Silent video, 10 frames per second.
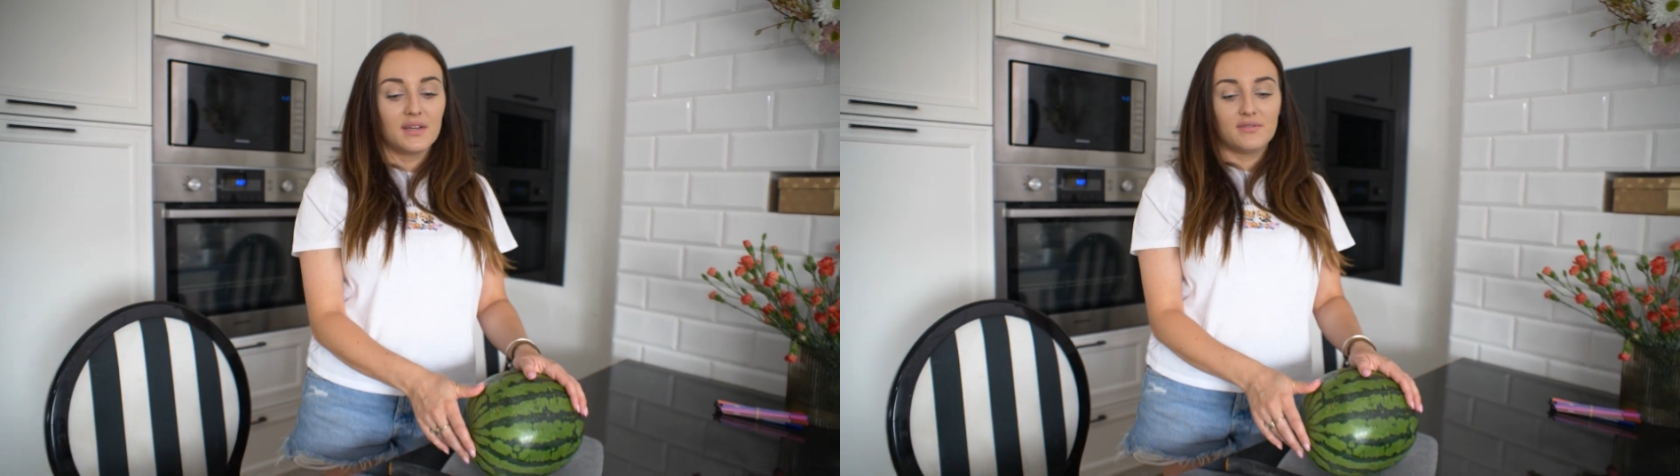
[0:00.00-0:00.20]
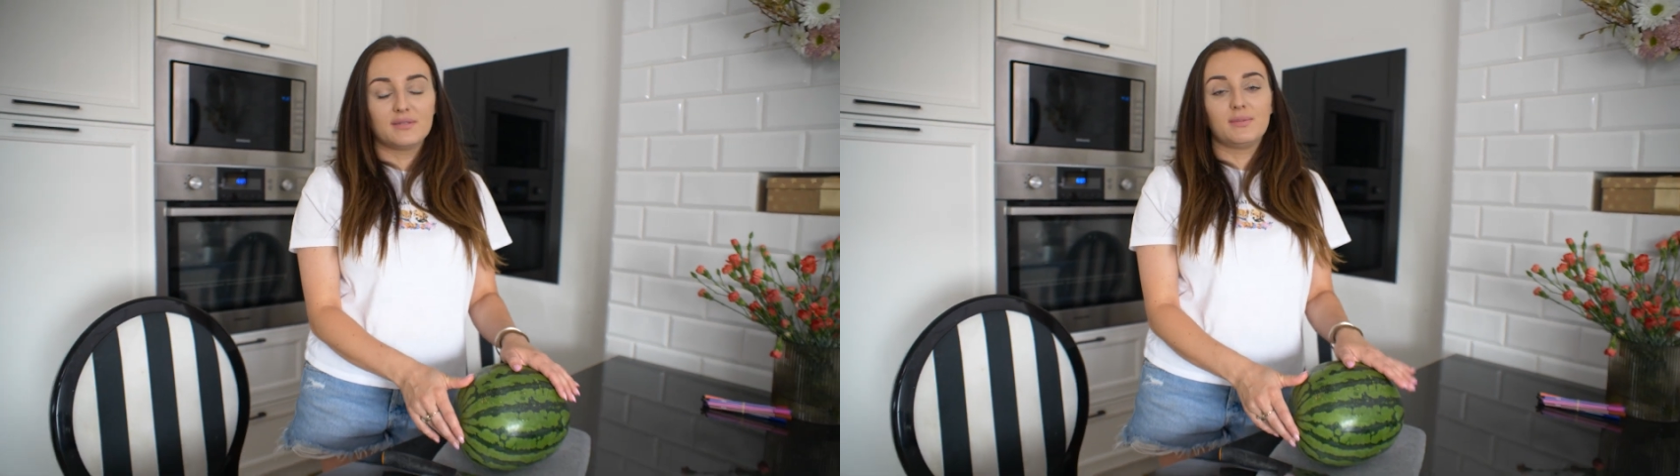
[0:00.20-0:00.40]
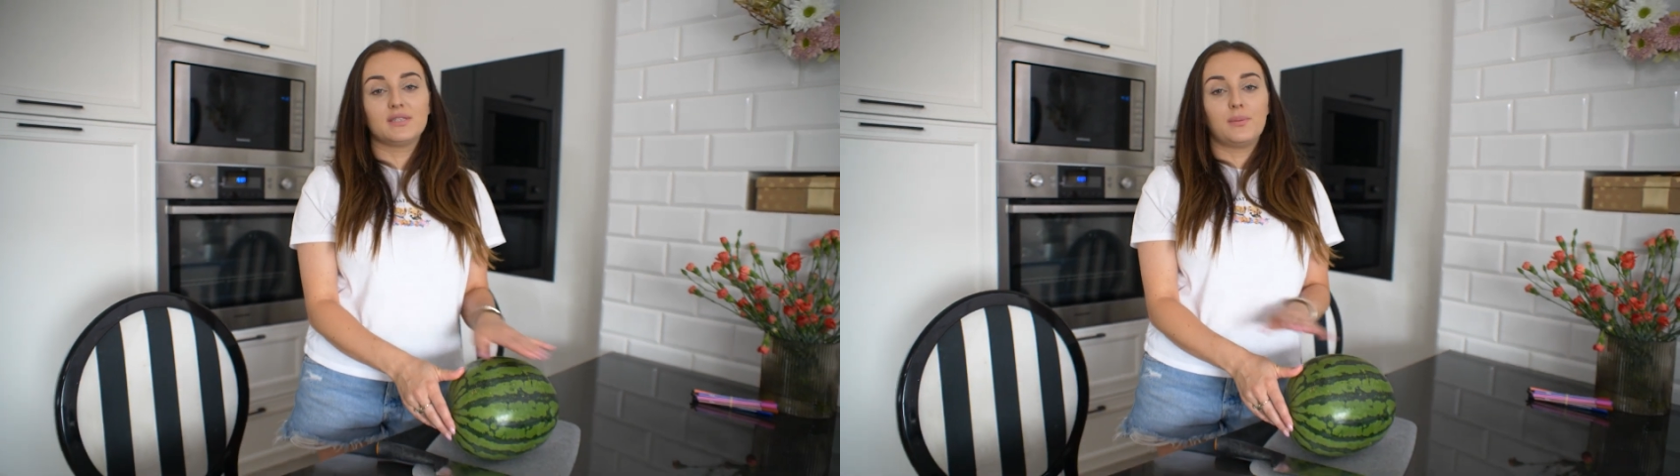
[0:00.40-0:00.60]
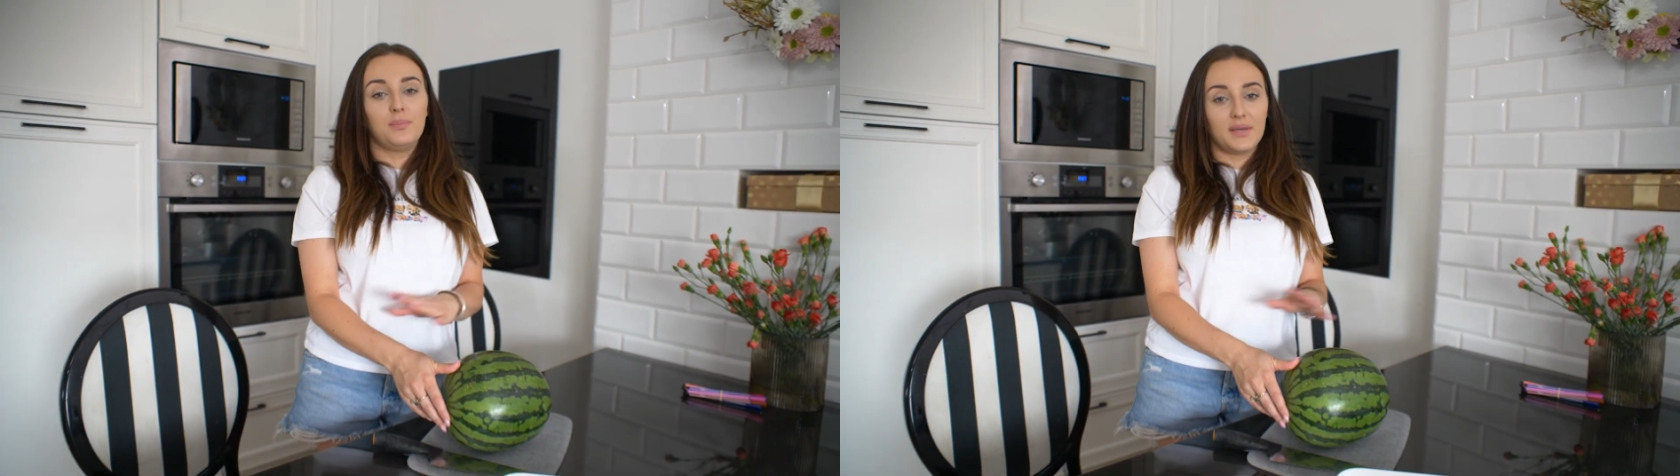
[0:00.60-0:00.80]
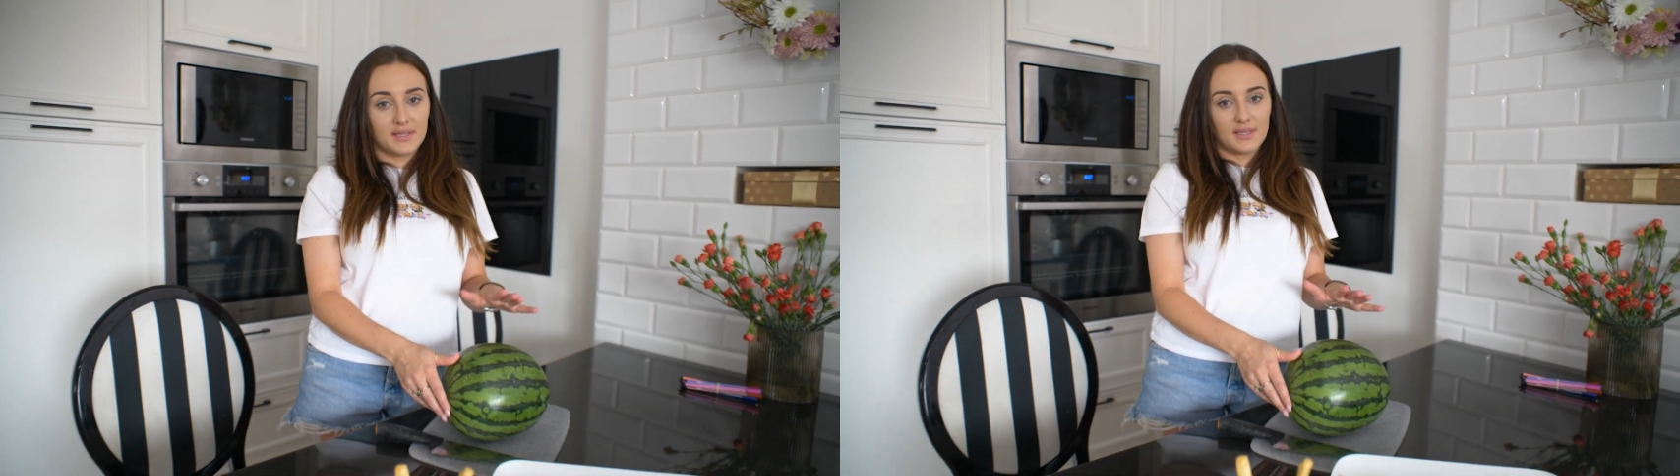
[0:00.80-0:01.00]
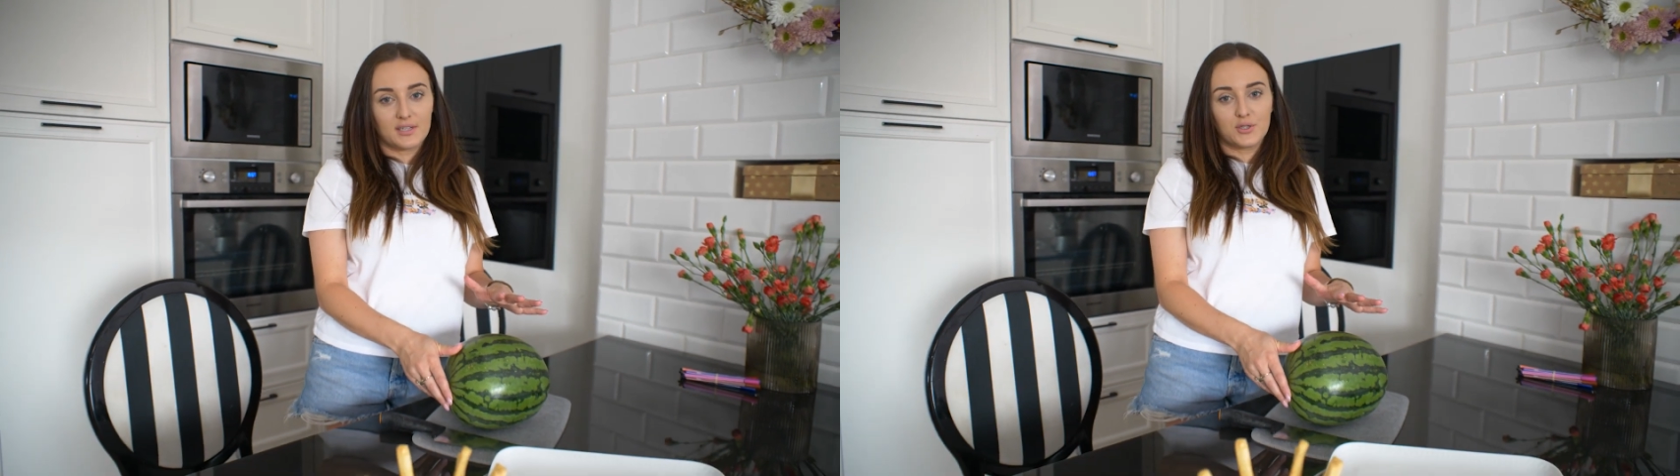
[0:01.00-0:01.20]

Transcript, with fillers: więc będzie piknik.